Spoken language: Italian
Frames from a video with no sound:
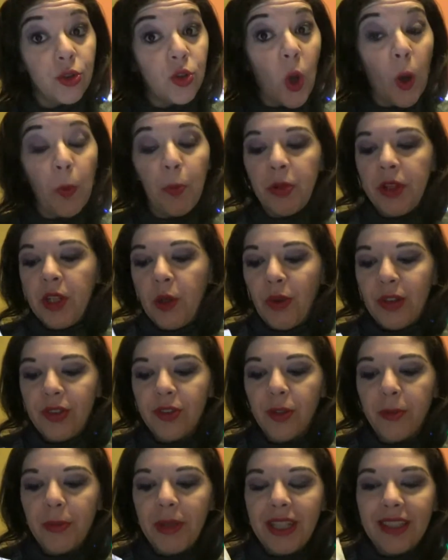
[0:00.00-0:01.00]
top di
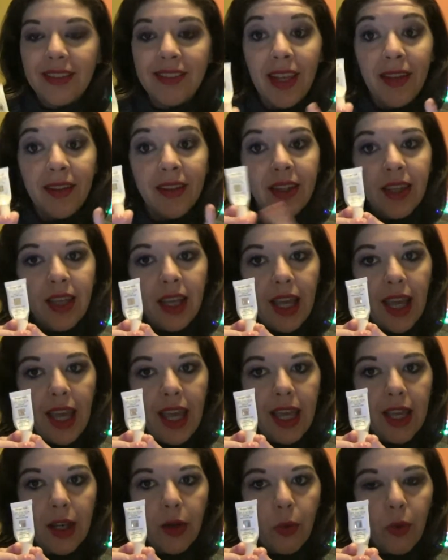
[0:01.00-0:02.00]
questo mese
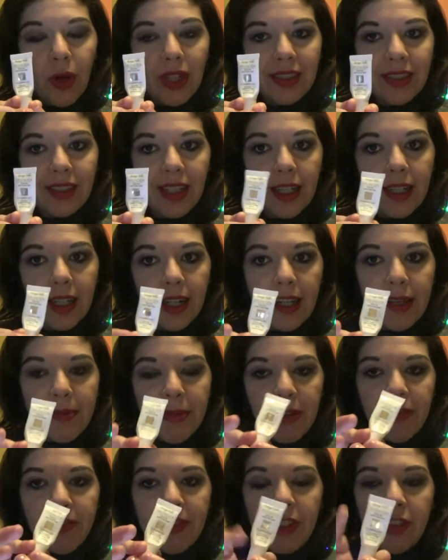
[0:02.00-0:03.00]
è questa
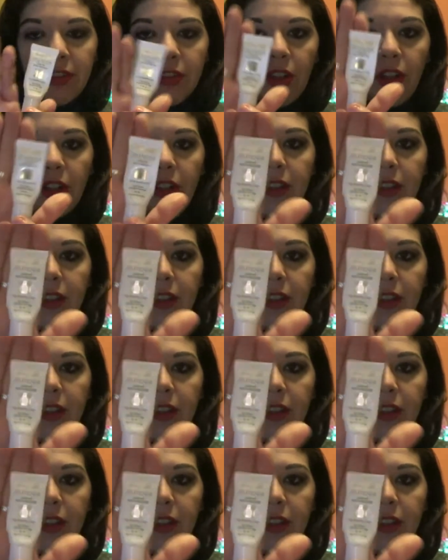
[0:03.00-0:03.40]
crema viso